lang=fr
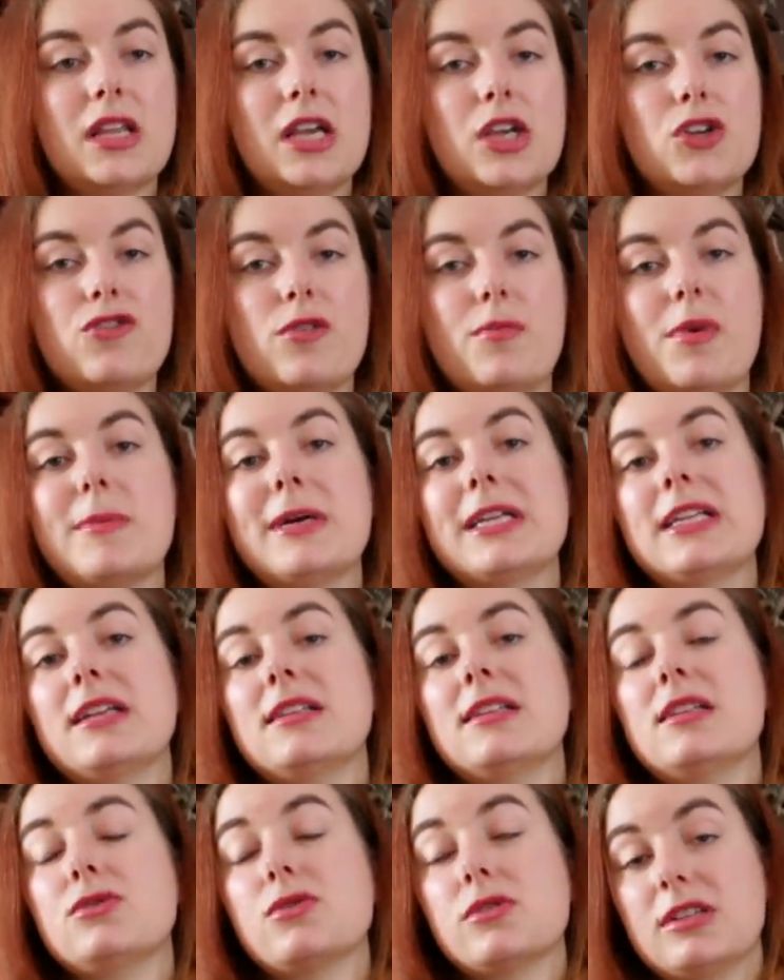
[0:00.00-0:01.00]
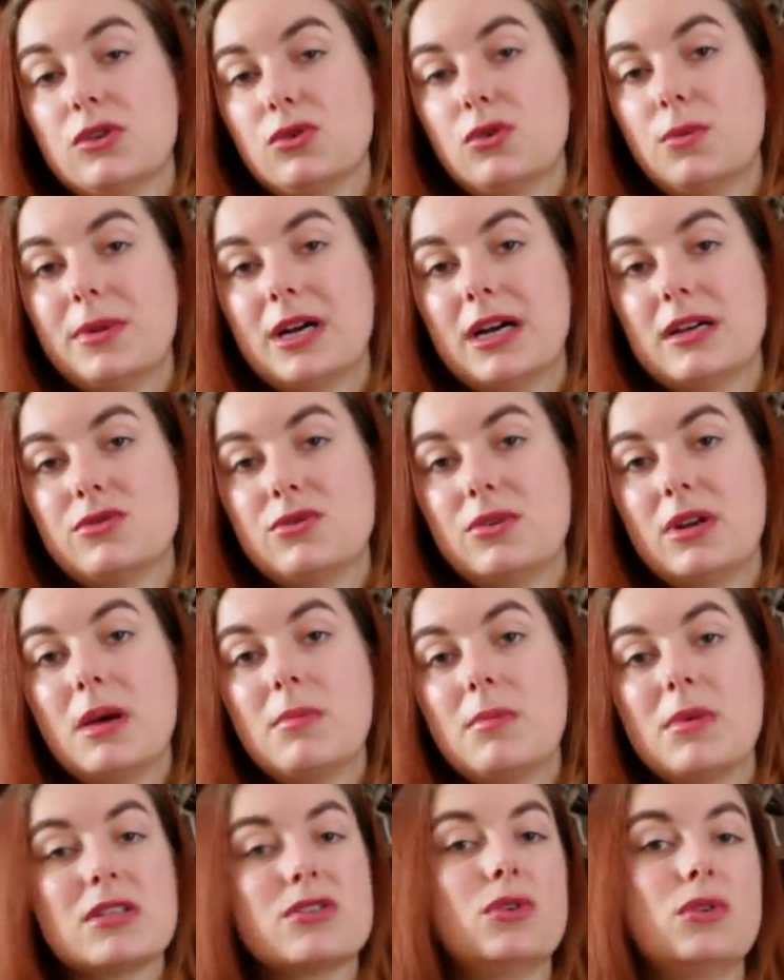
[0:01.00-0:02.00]
Je vais pas m'attarder sur cette comparaison-là
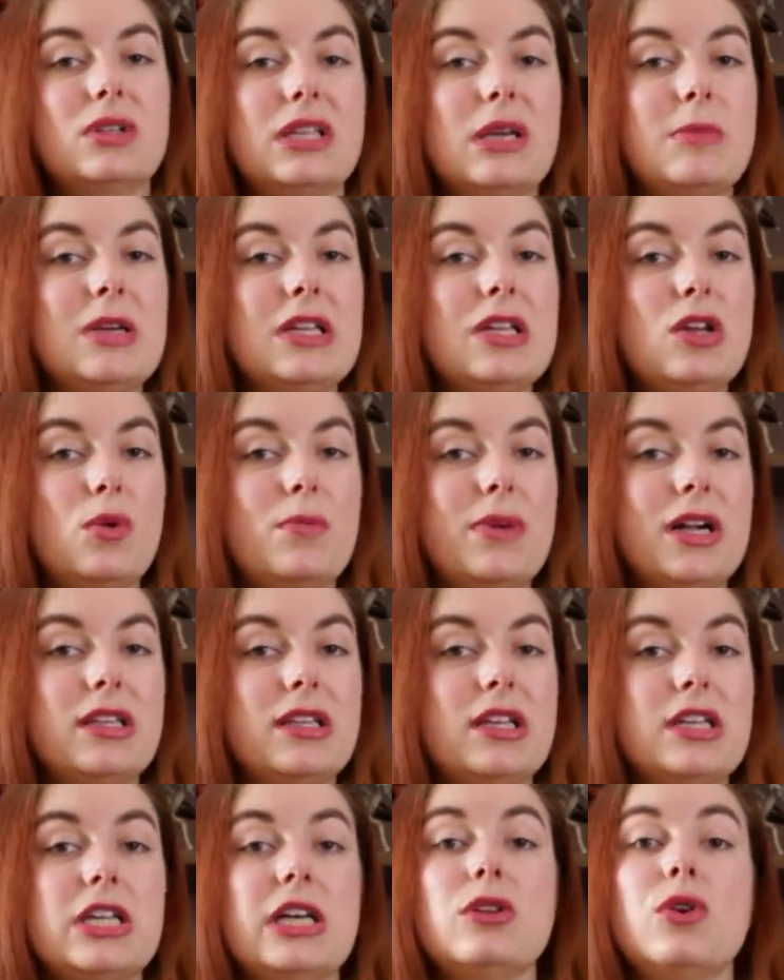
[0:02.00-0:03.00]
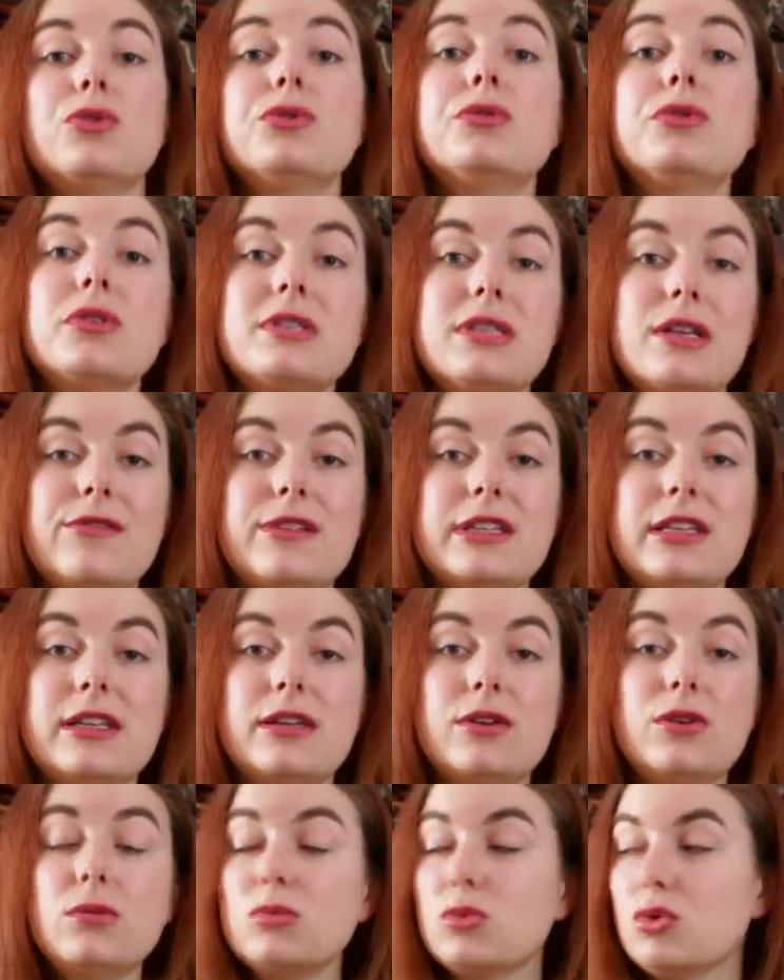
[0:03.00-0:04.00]
parce que Nota Bene en parle déjà dans l'une de ses
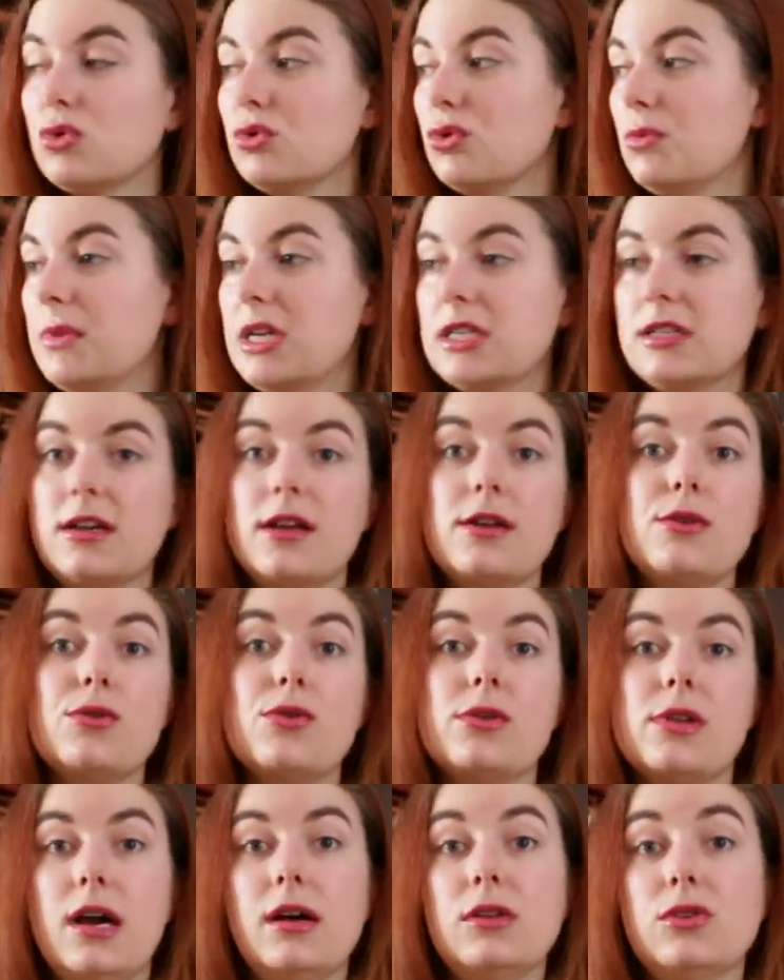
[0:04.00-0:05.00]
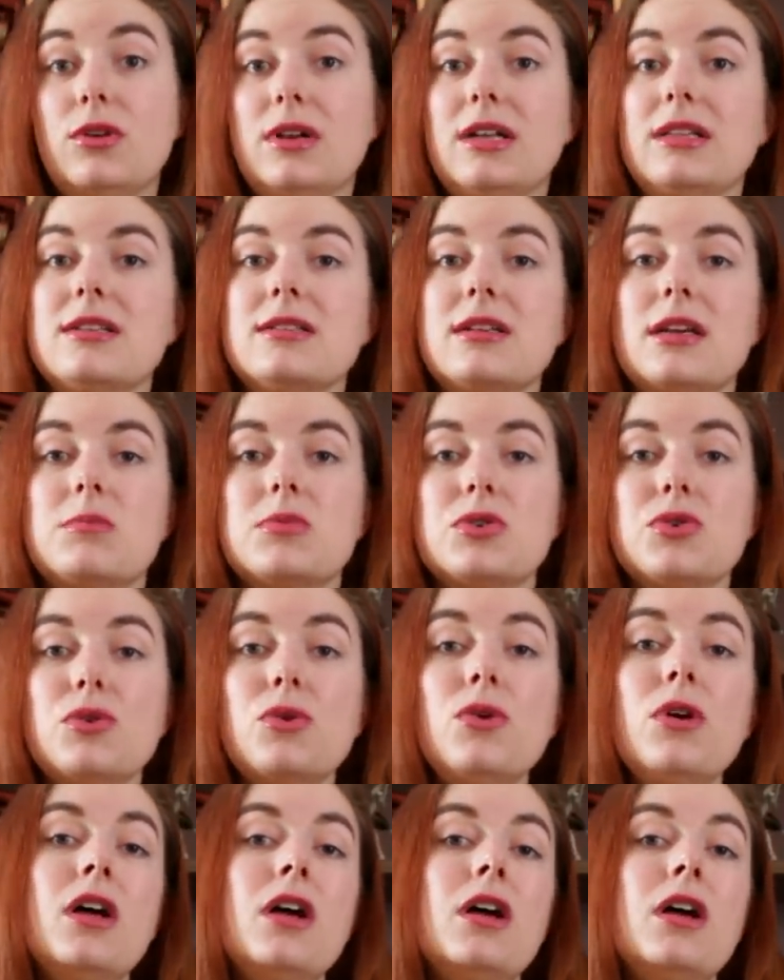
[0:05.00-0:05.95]
vidéos, dont je placerai le lien dans la description,